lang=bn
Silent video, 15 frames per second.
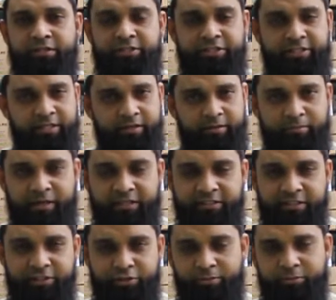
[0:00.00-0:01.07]
যেটা
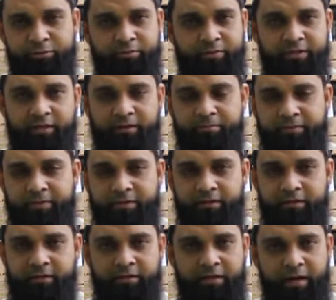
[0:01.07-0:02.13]
বাজারে সবসময় আপনারা
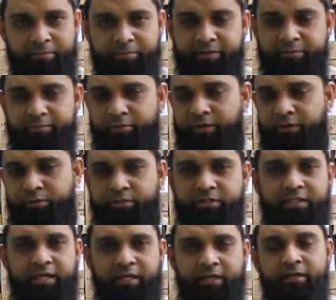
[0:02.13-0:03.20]
আপডেট প্রোডাক্ট
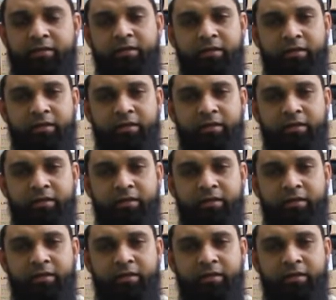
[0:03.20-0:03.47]
খুঁজে থাকেন